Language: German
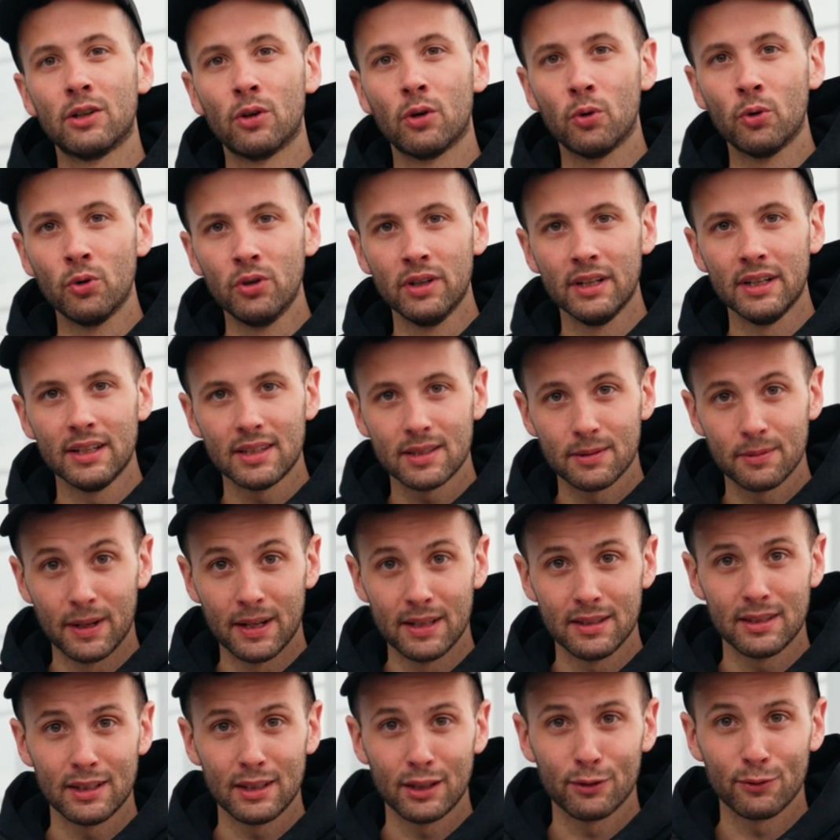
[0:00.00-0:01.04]
in
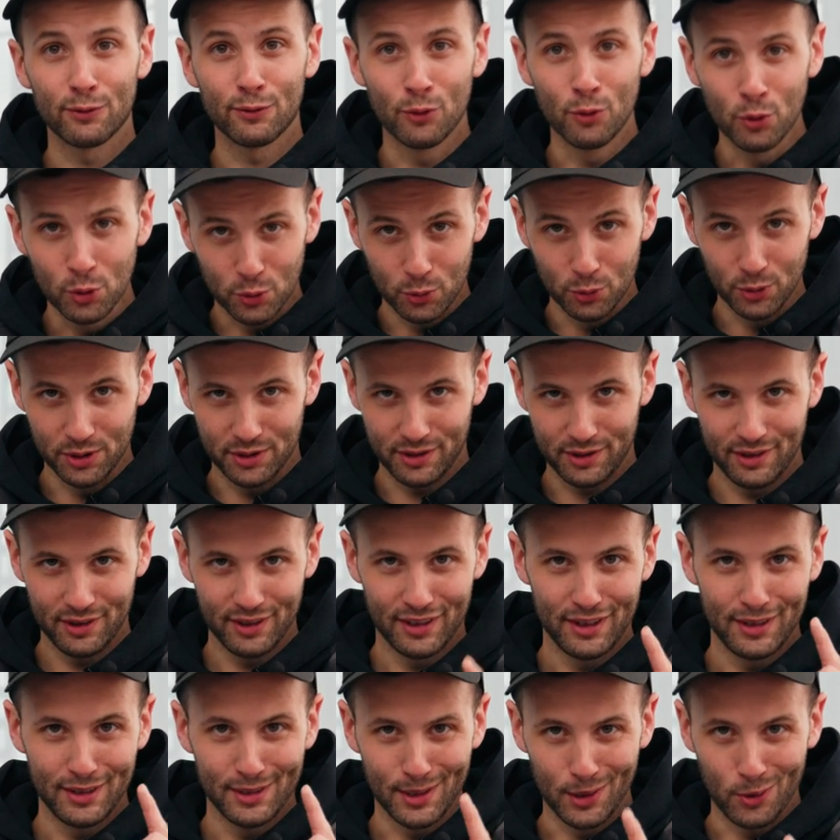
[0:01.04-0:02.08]
120 Fotos
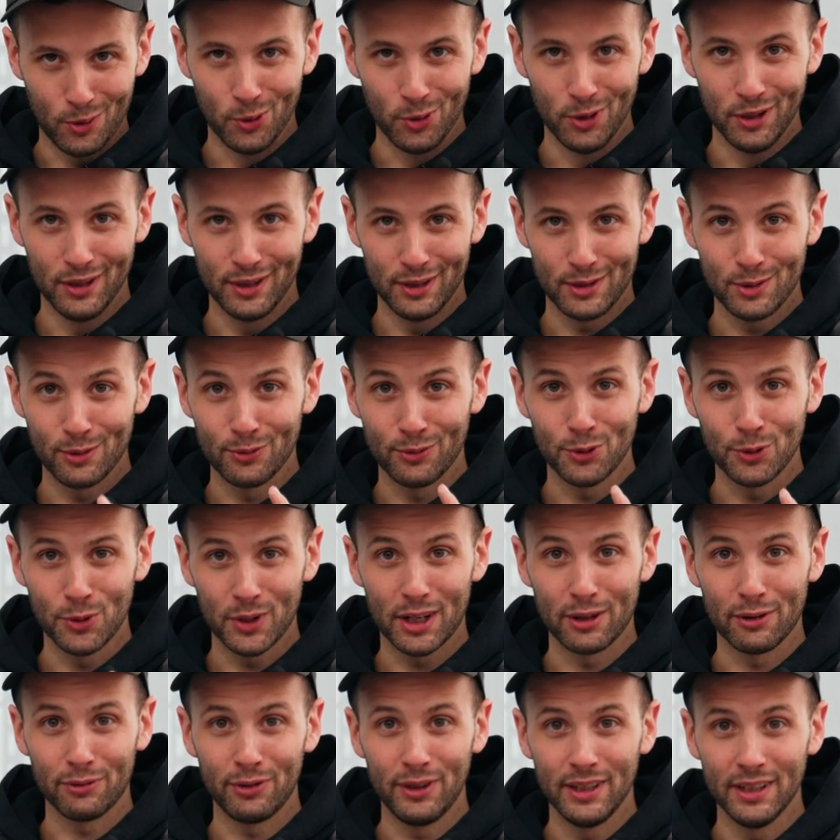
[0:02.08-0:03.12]
die Sekunde zu
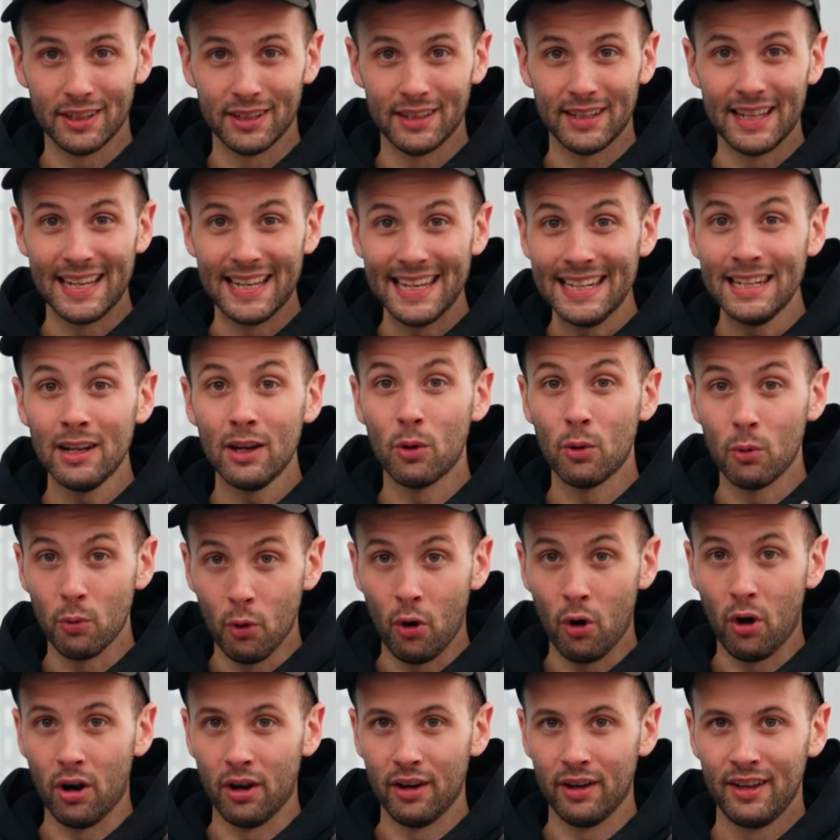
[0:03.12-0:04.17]
fotografieren, in
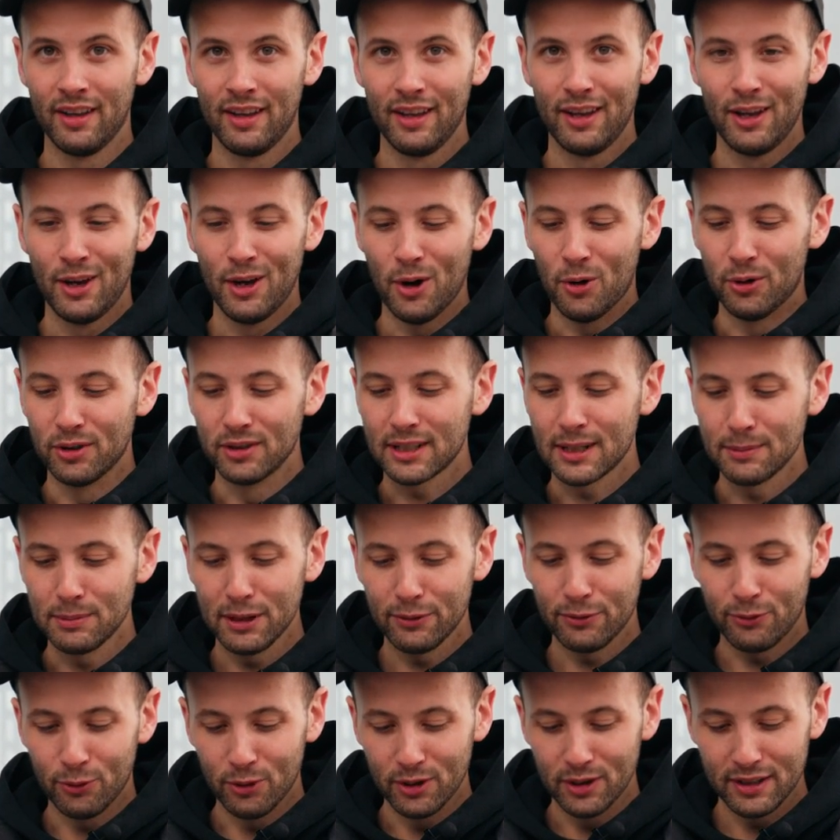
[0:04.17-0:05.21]
RAW. Und es gibt
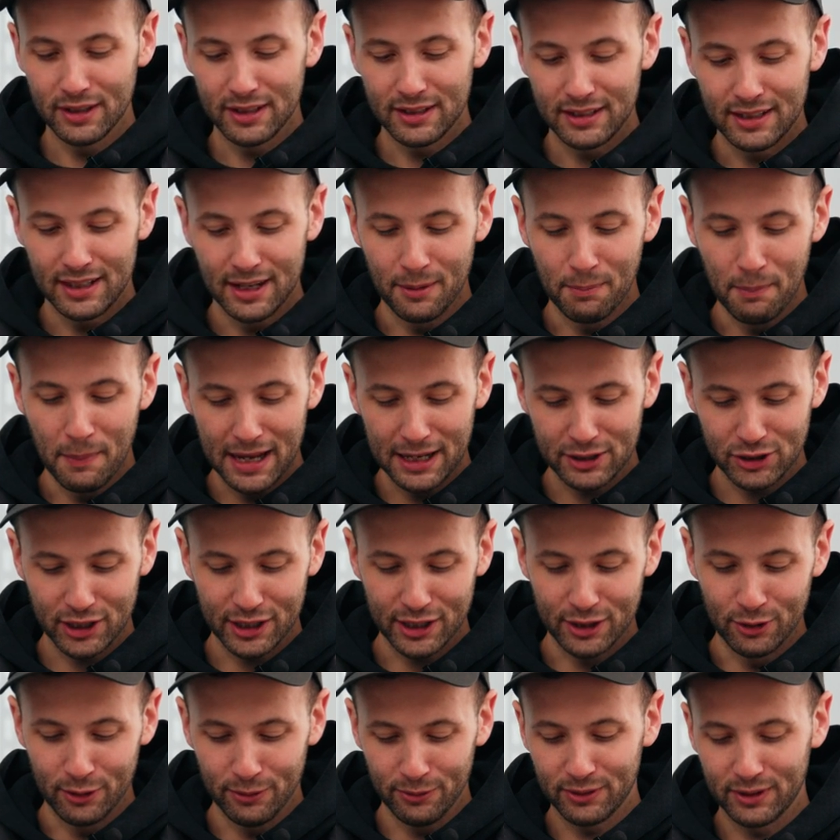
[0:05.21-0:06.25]
hier vorne den
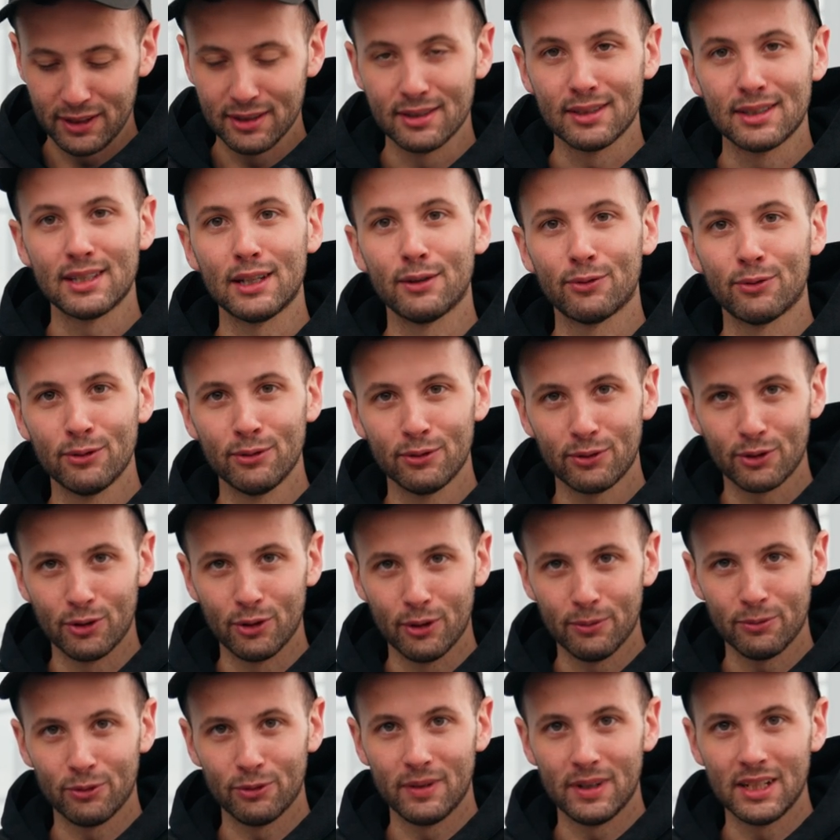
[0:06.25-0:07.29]
Magic-Knopf, diesen
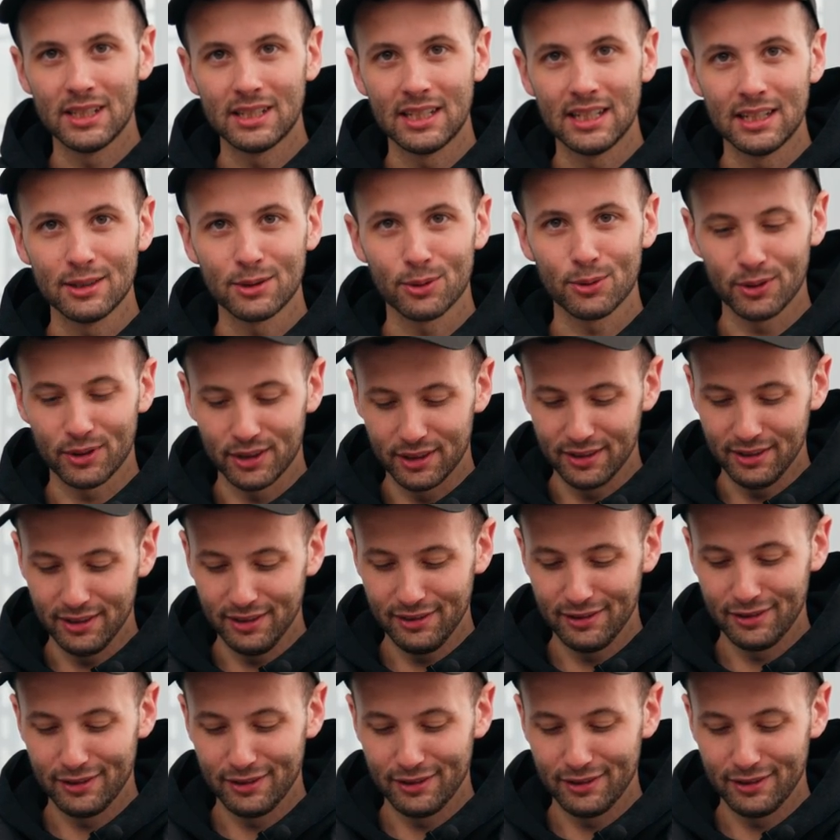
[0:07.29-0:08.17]
C5-Knopf. Und wenn ich den drücke,